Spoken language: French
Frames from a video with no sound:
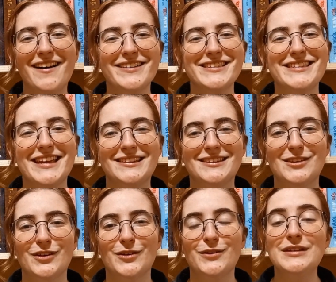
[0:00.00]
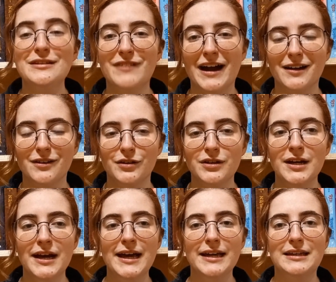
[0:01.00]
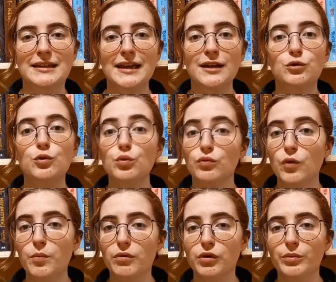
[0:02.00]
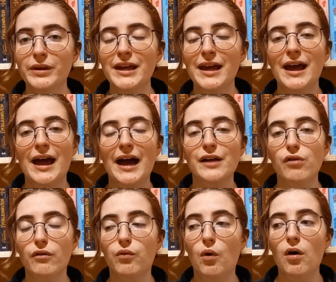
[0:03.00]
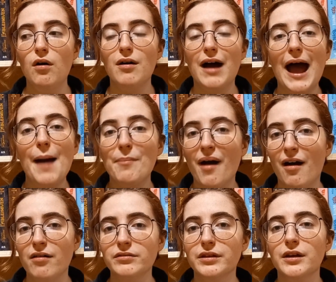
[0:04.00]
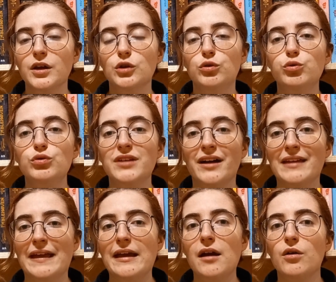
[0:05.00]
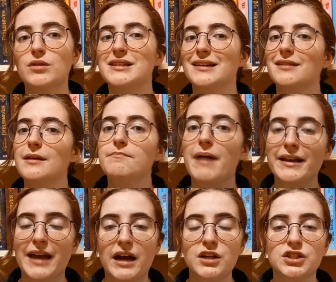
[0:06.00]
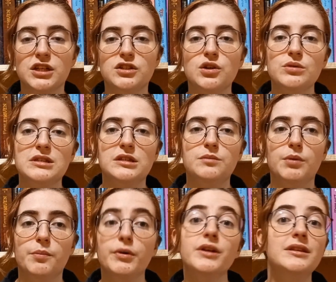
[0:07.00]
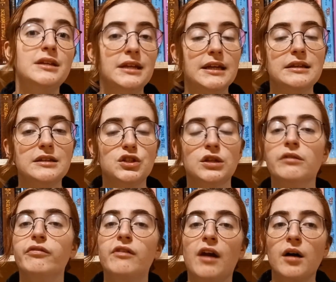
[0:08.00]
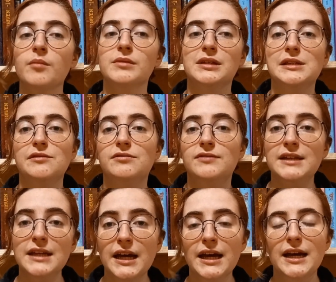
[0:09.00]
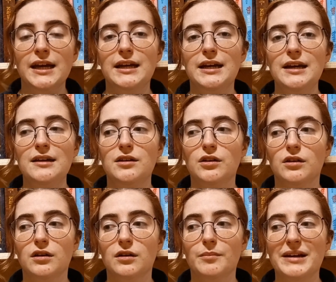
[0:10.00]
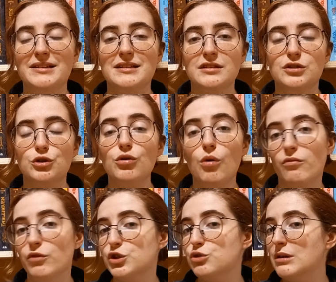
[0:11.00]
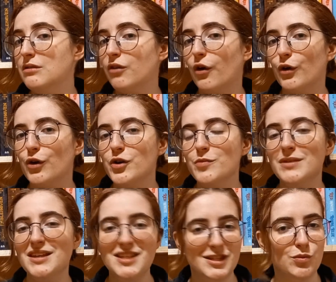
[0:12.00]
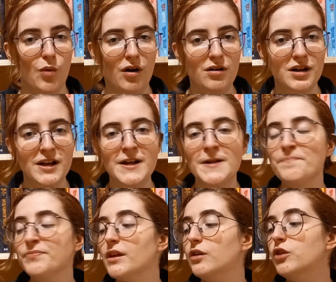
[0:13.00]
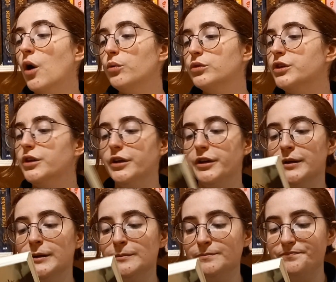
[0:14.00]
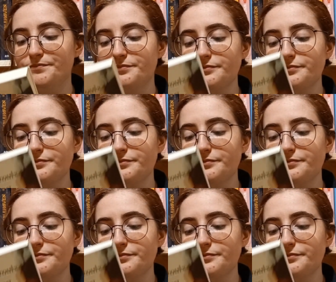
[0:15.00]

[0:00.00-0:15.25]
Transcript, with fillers: dans cet univers-là, qui est tout nouveau pour lui, à devoir apprendre tout en ayant un certain bagage, quelque chose qu'il ne peut pas nier, déjà une flamme qui vit. Et ben, c'est ça qu'on va suivre comme histoire. Donc, euh,